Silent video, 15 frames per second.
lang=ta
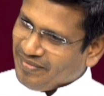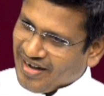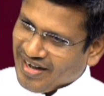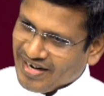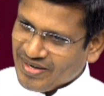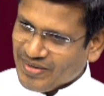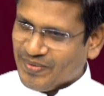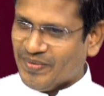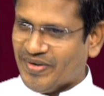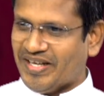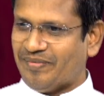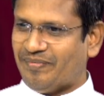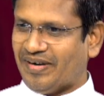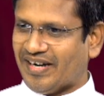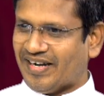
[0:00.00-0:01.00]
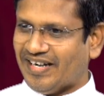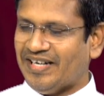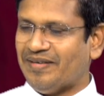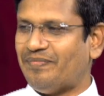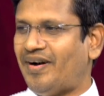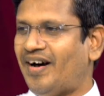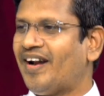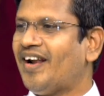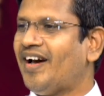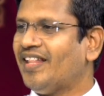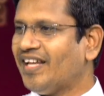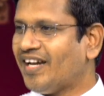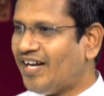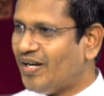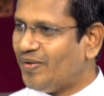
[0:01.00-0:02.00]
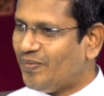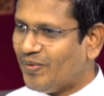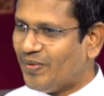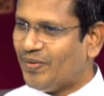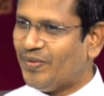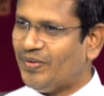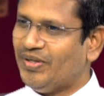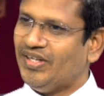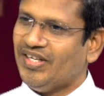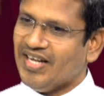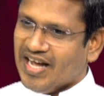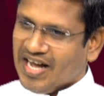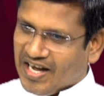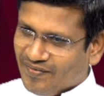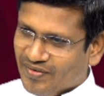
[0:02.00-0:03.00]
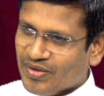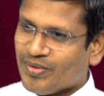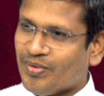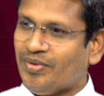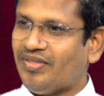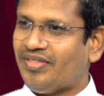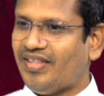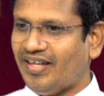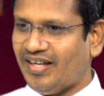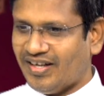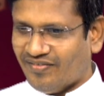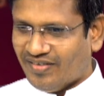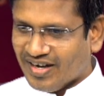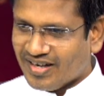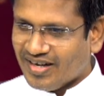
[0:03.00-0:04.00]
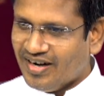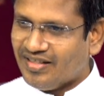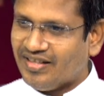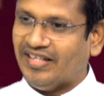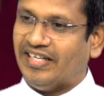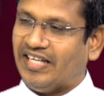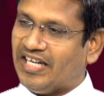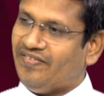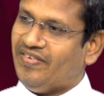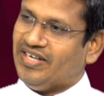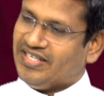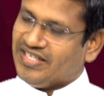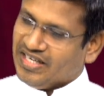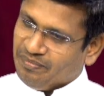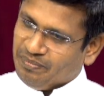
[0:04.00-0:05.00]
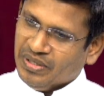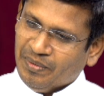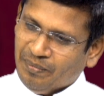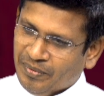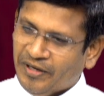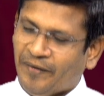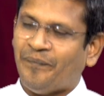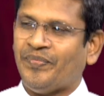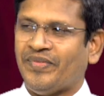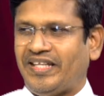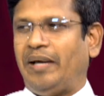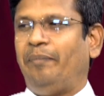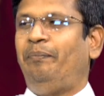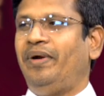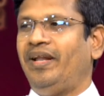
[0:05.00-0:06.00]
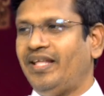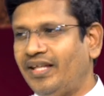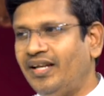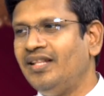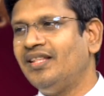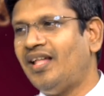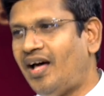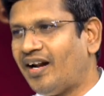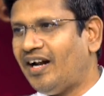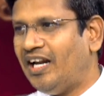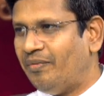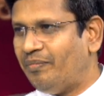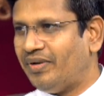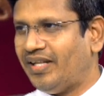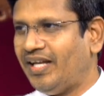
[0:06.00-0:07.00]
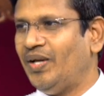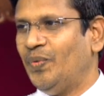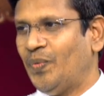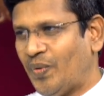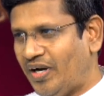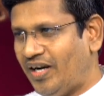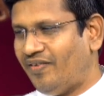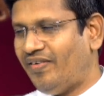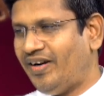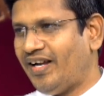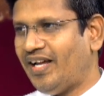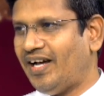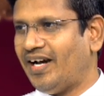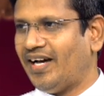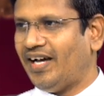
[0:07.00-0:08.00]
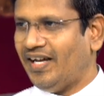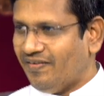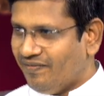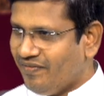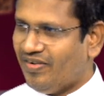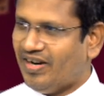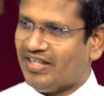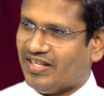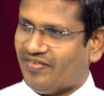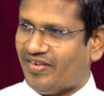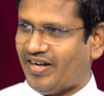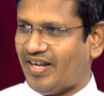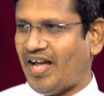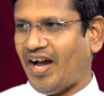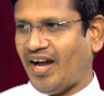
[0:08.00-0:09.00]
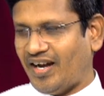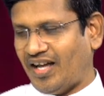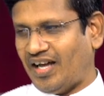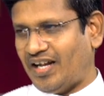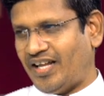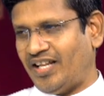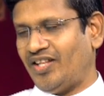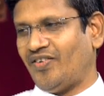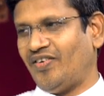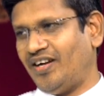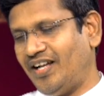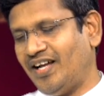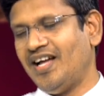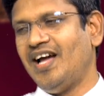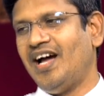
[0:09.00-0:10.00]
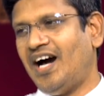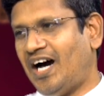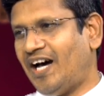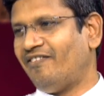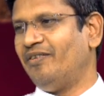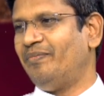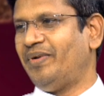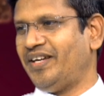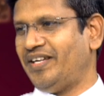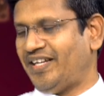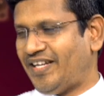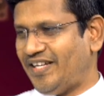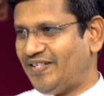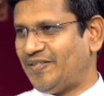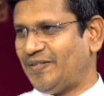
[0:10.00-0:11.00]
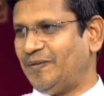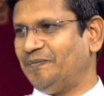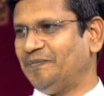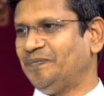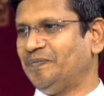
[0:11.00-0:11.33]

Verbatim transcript: மாறக்கூடிய மக்கள் மாறாத கடவுளோடு அவர் கொடுத்த வாக்களித்ததை நிறைவேற்றிய பின்பு எப்படி இருந்தார்கள் என்பதை உங்கள் வழியாக விவிலியத்தின் வழியாக நாங்கள் அறிந்து கொள்ள ஆர்வமாக இருக்கின்றோம்